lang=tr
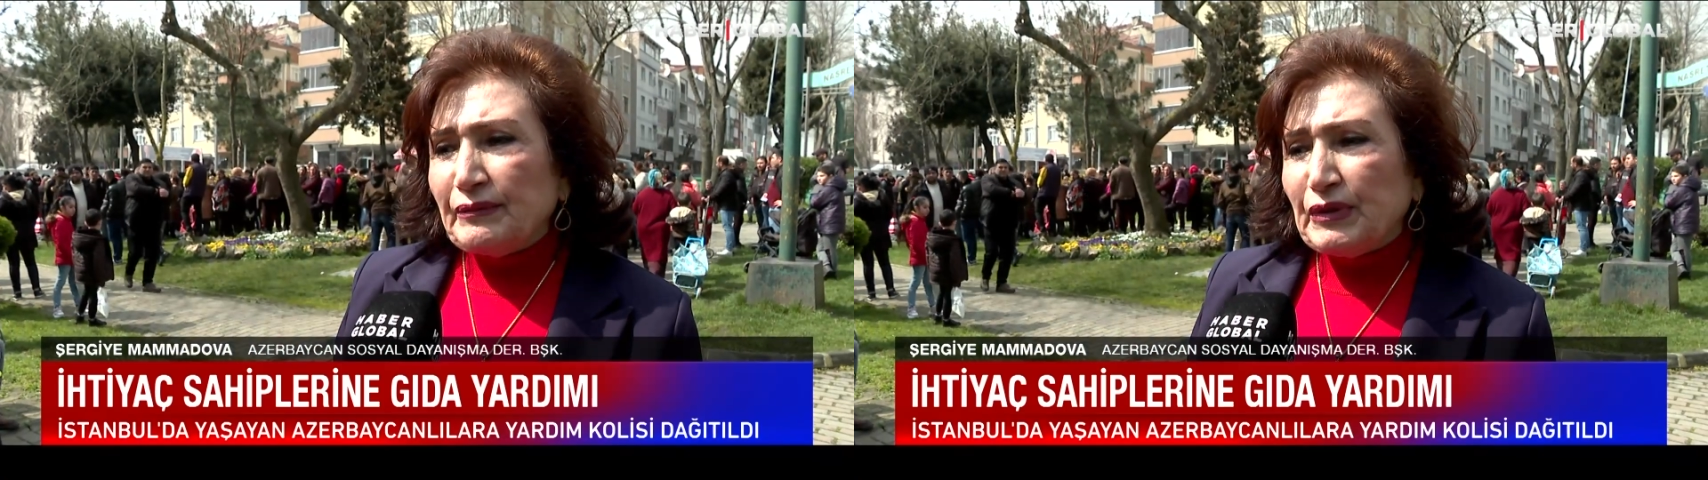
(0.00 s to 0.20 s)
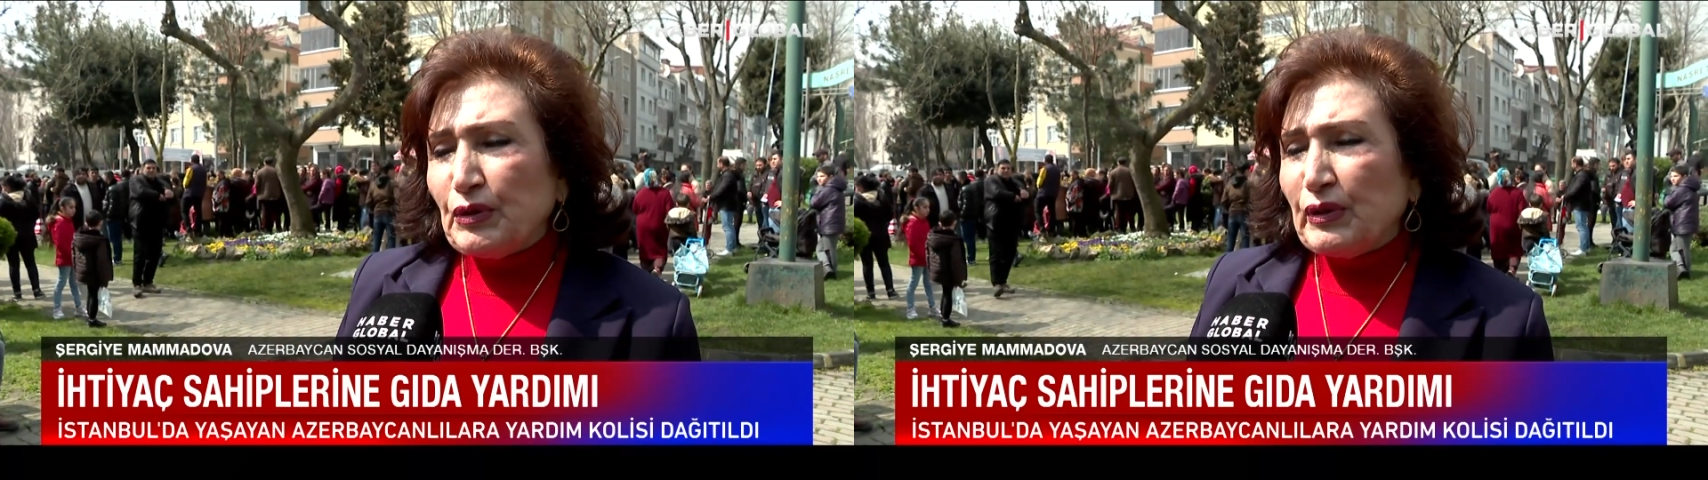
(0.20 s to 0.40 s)

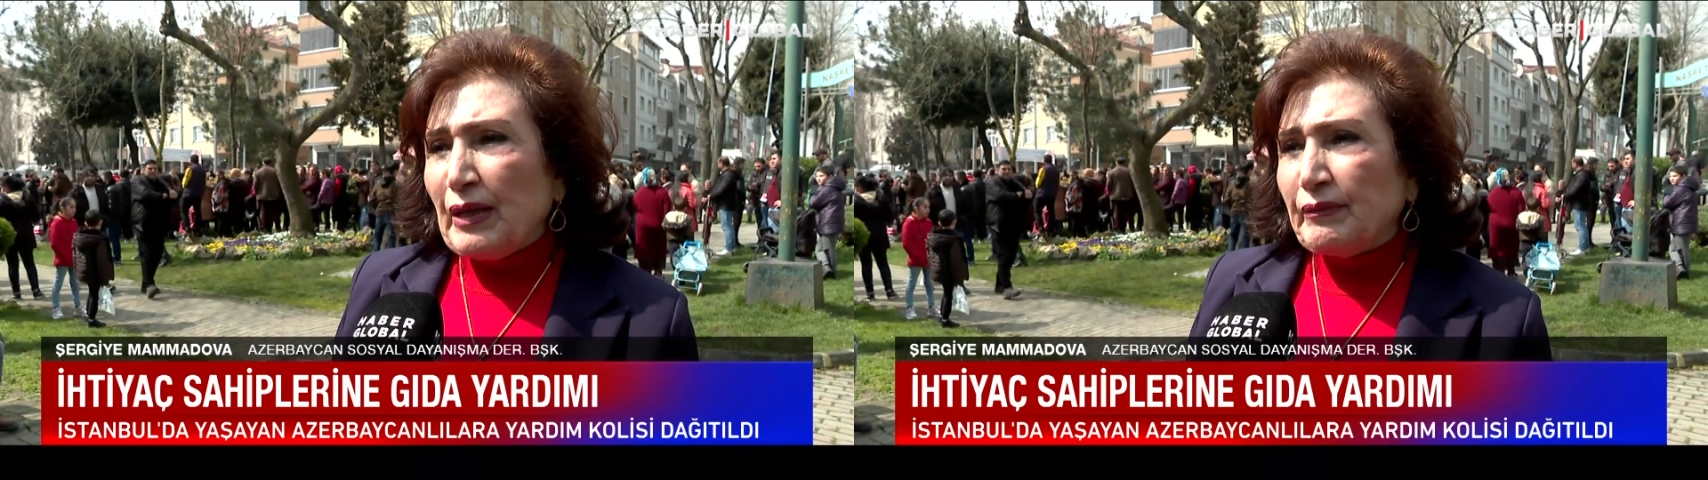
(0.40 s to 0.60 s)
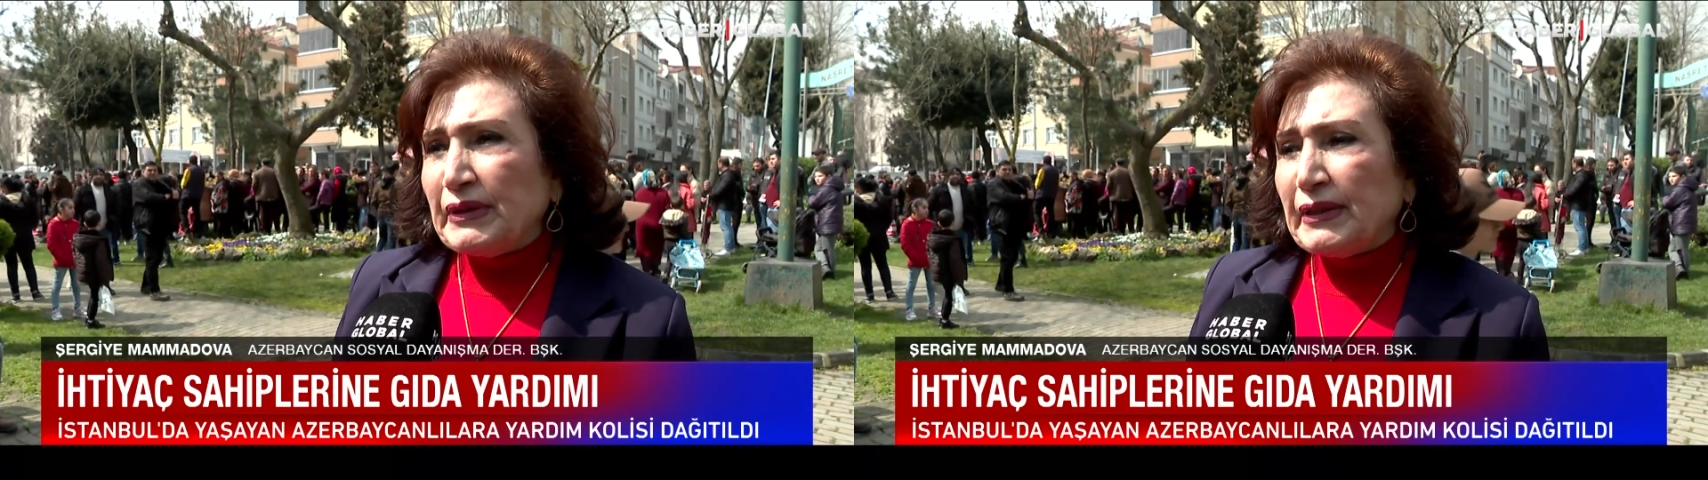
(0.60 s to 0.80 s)

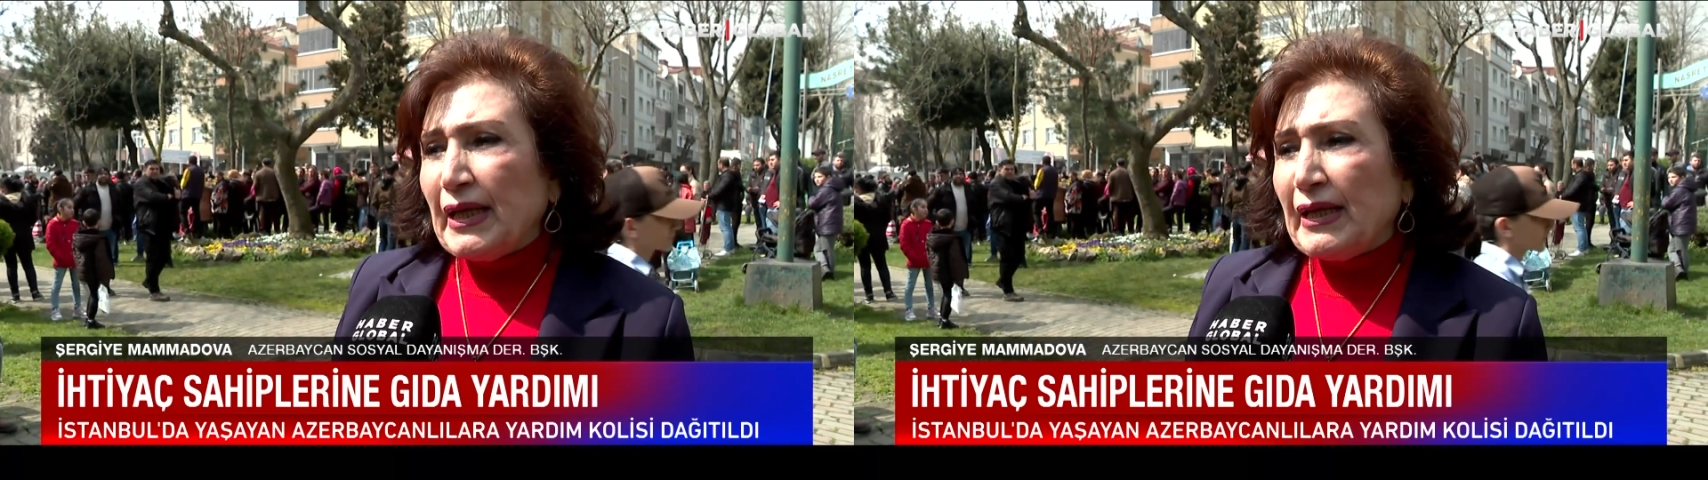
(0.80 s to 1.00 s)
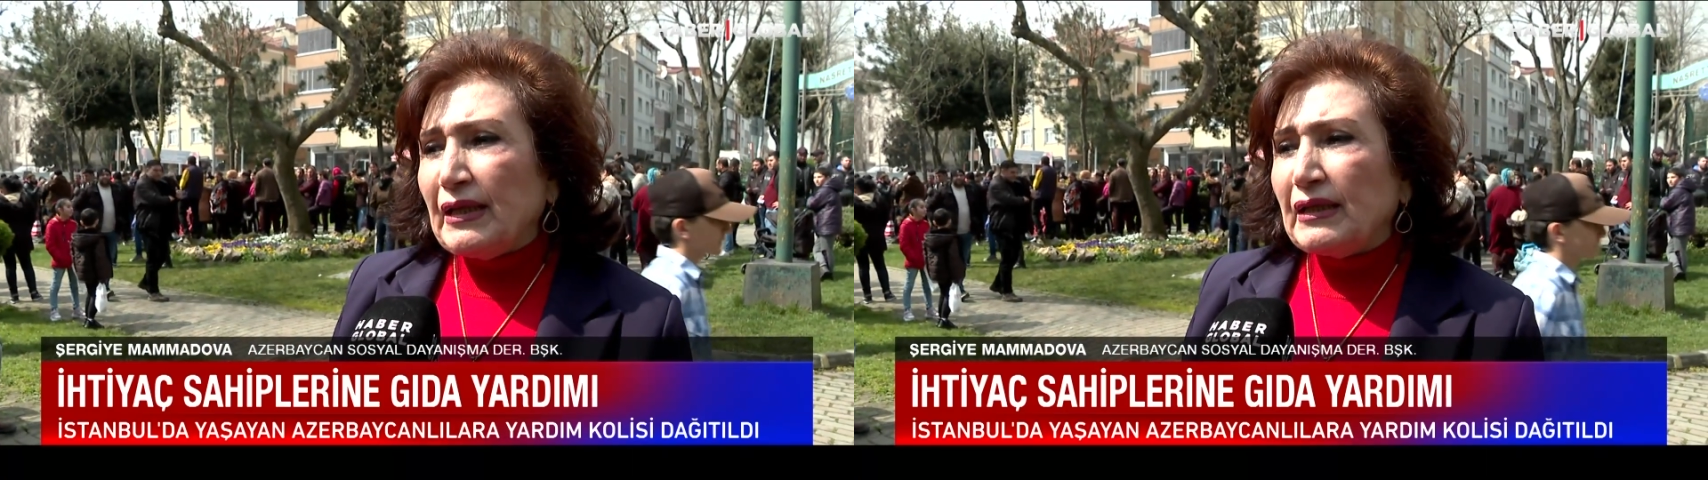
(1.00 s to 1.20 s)
pandemi
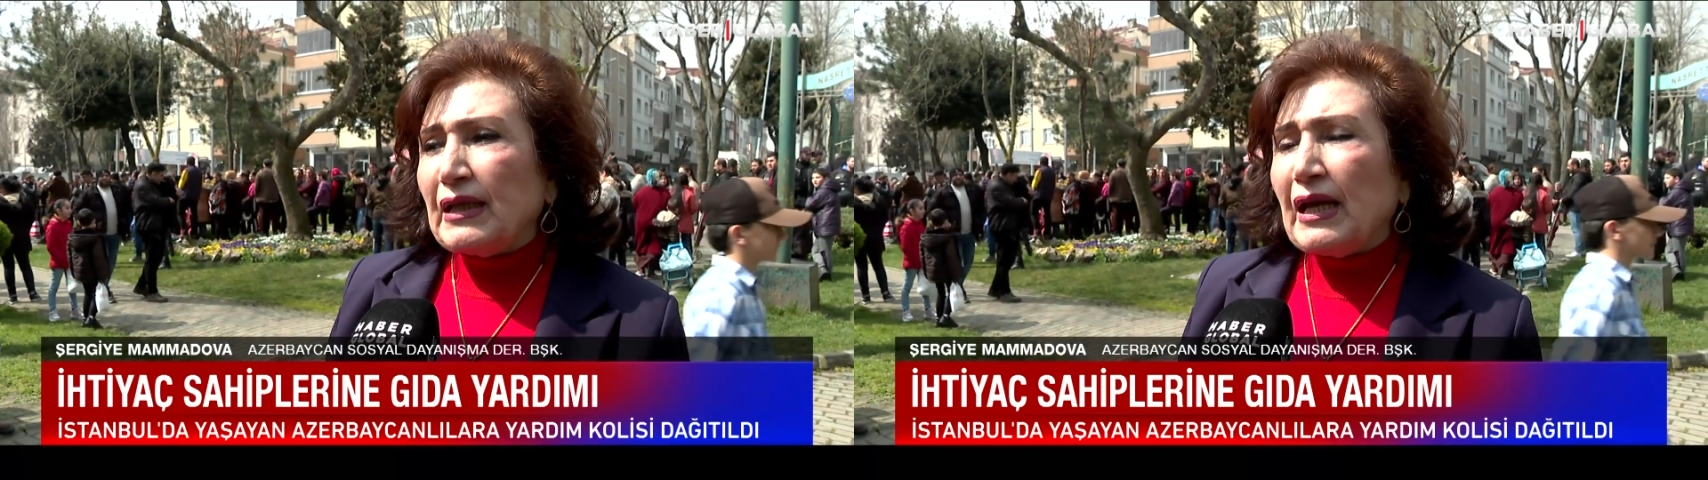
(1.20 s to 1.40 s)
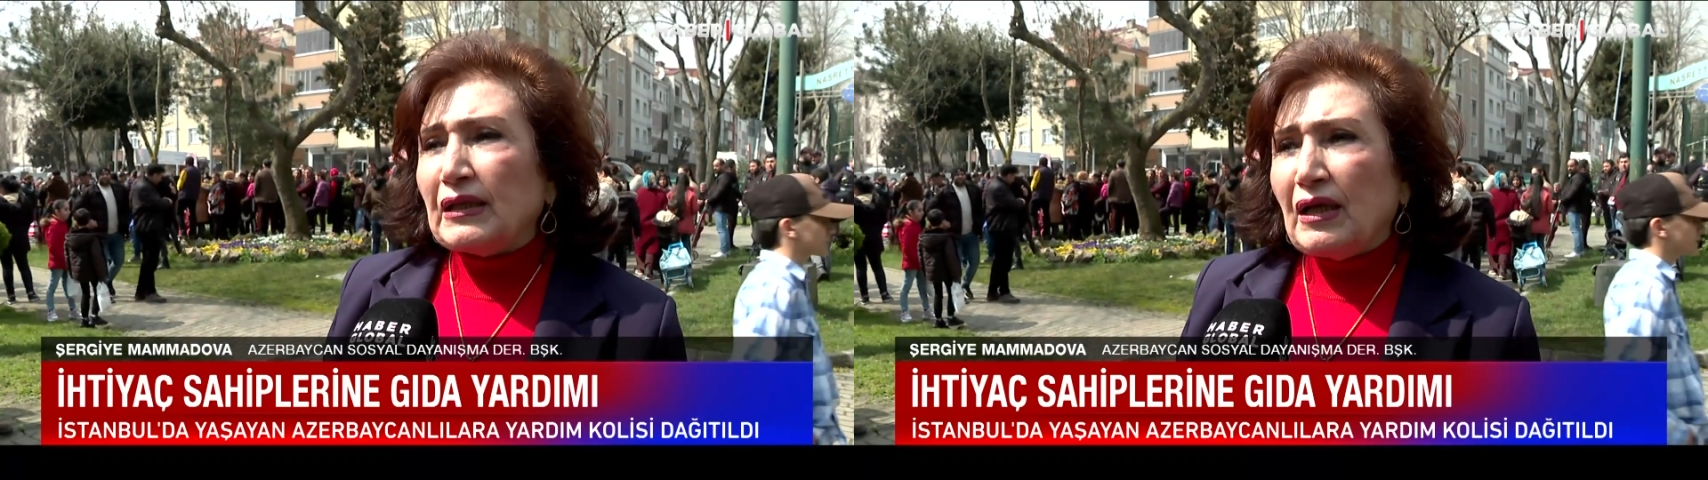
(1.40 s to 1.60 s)

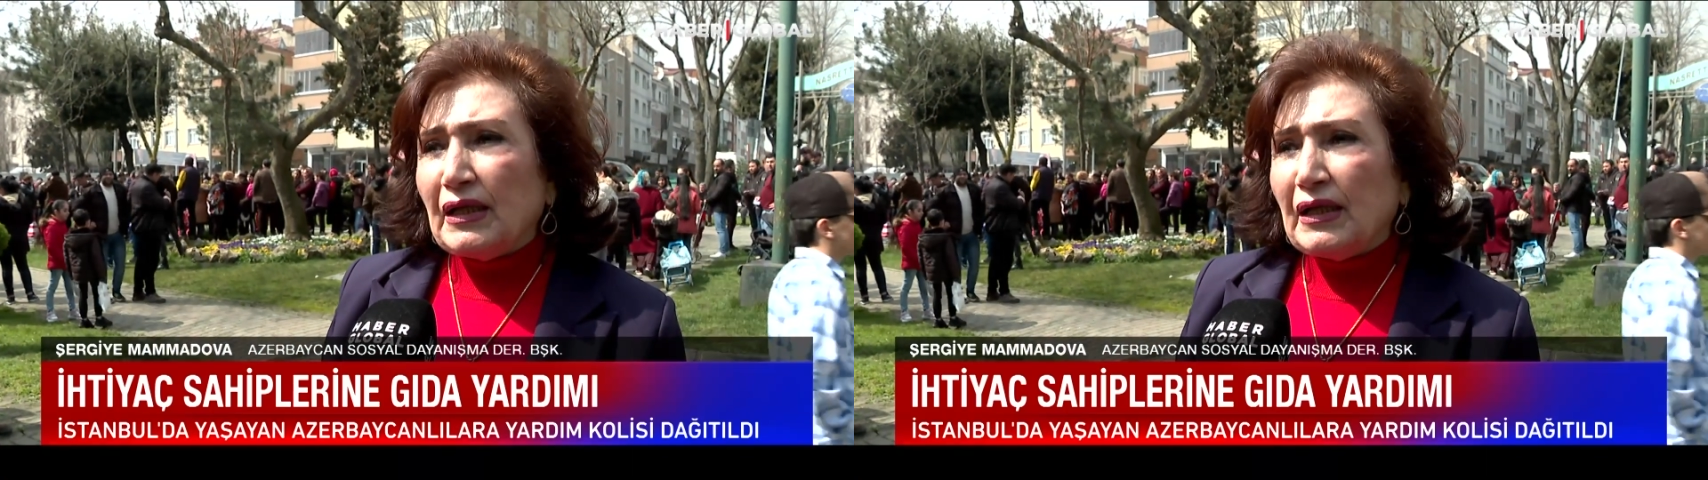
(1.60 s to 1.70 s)
döneminde